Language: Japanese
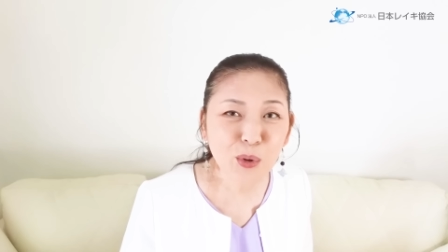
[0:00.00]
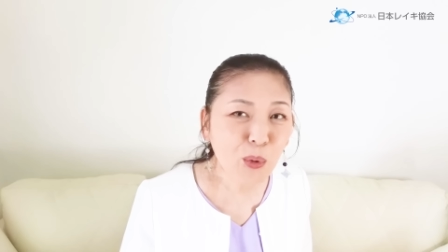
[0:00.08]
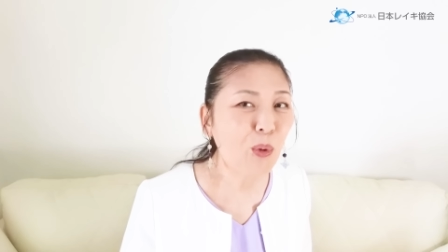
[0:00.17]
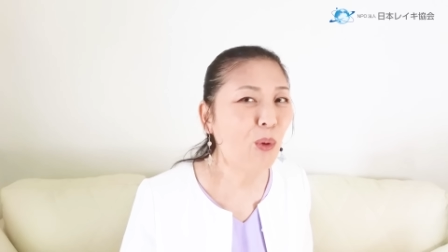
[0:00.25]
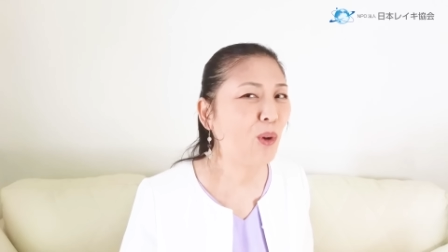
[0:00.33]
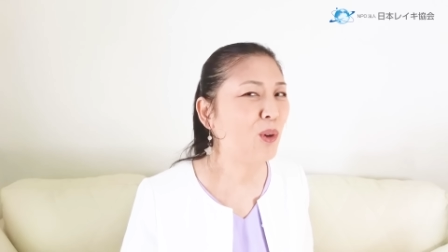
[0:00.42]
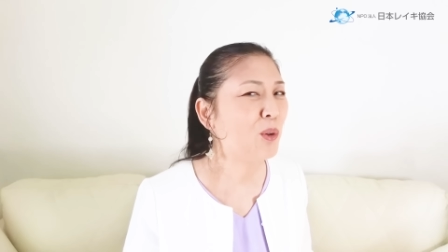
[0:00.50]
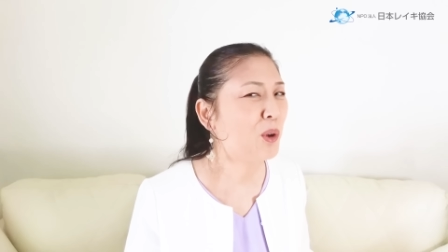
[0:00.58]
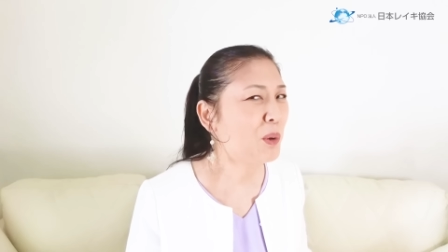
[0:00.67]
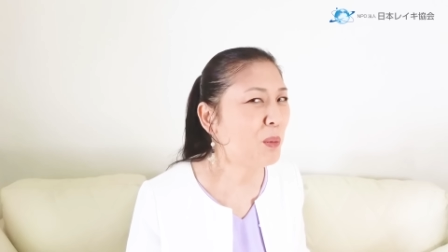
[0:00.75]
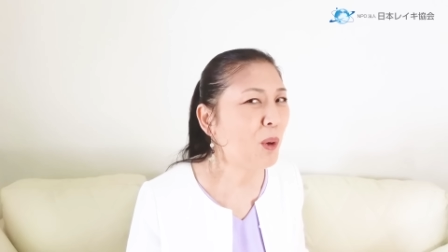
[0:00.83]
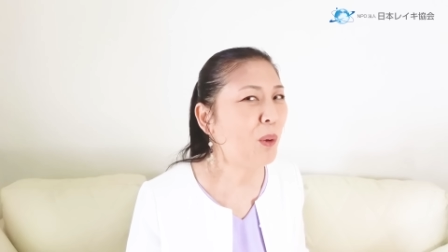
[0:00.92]
と、
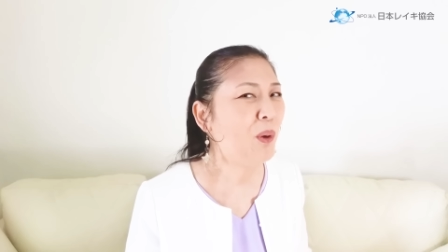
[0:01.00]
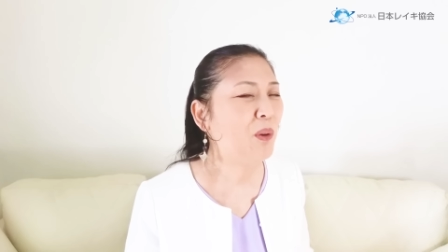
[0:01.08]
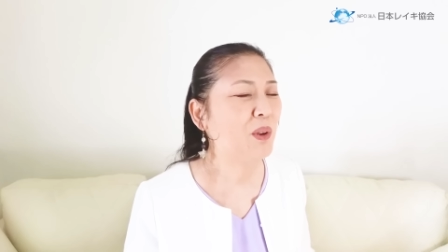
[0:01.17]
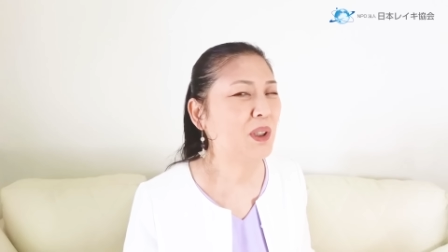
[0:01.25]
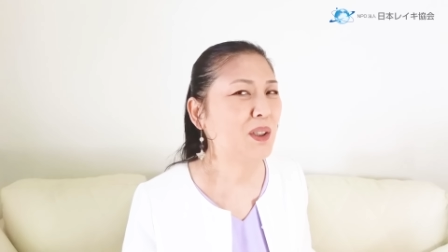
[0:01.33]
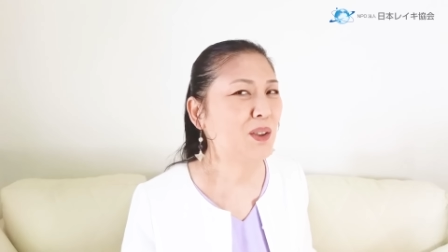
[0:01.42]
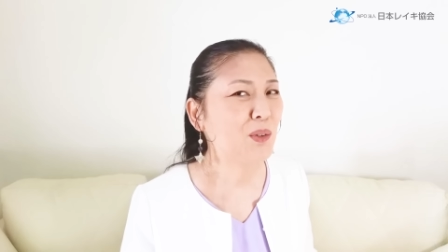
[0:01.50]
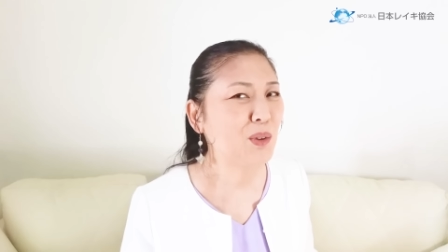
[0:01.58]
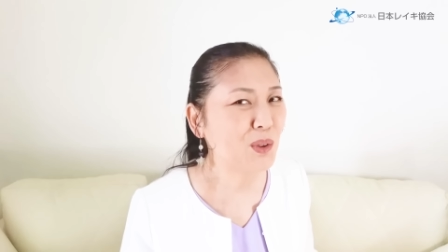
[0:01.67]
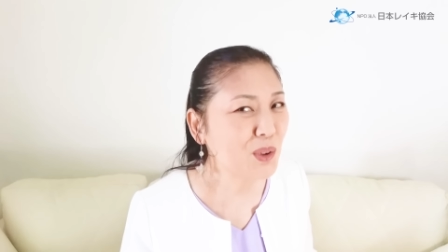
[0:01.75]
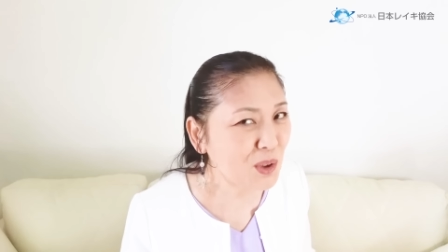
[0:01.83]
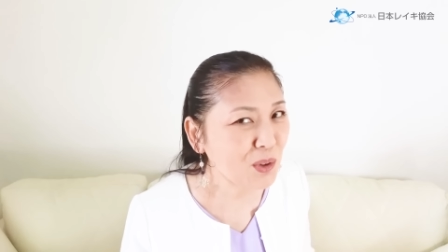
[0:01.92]
これも私の
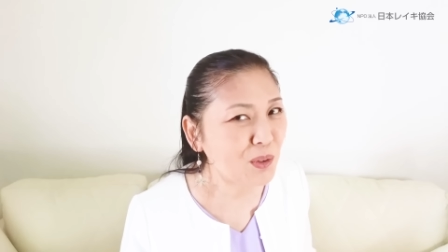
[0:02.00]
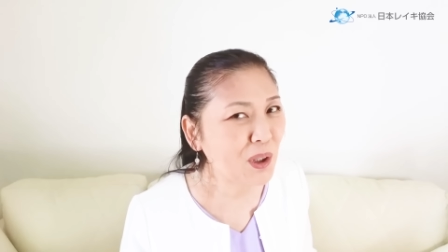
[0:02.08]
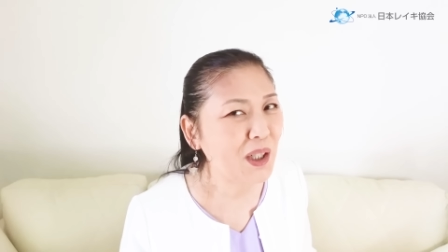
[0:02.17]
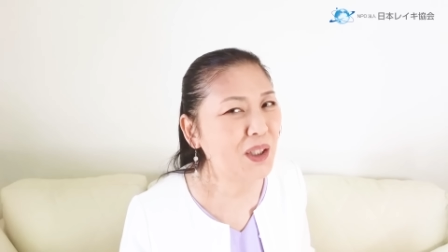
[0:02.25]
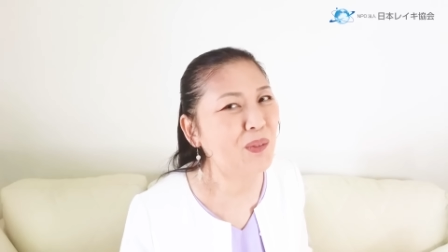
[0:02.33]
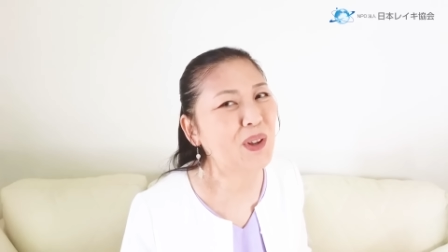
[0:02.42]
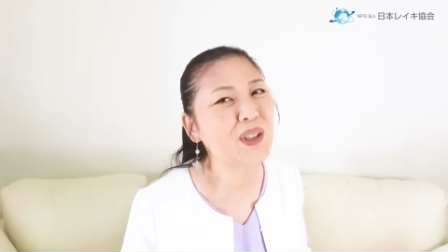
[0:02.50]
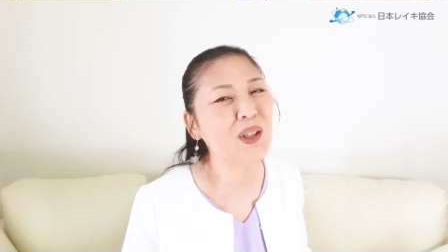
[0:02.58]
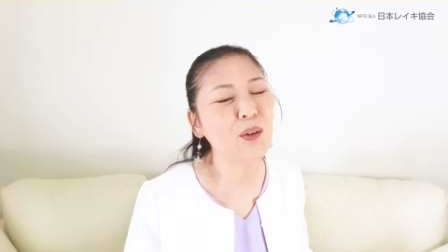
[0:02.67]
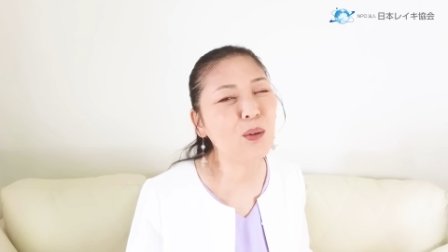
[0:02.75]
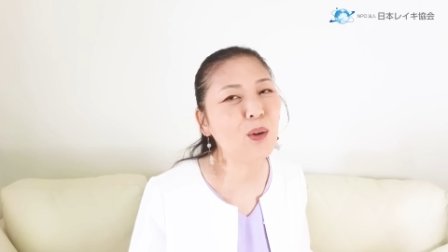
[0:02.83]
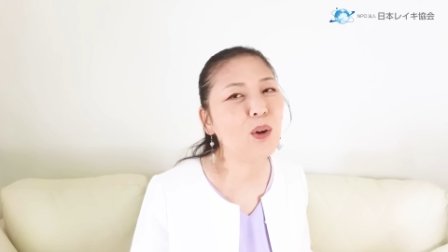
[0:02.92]
推測入ります
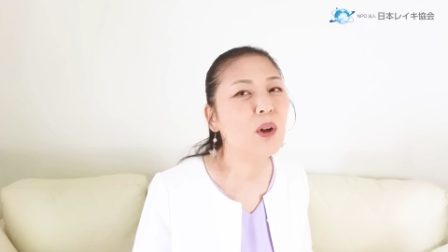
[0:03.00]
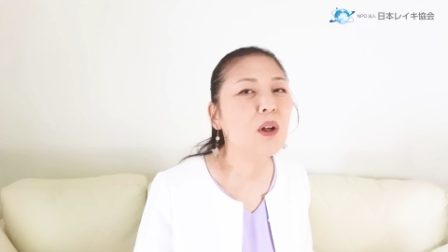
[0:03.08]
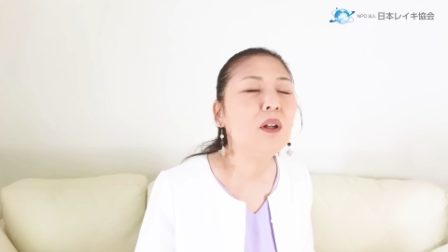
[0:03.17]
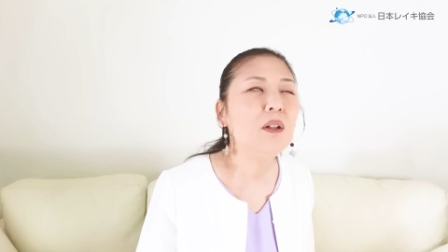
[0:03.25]
けど、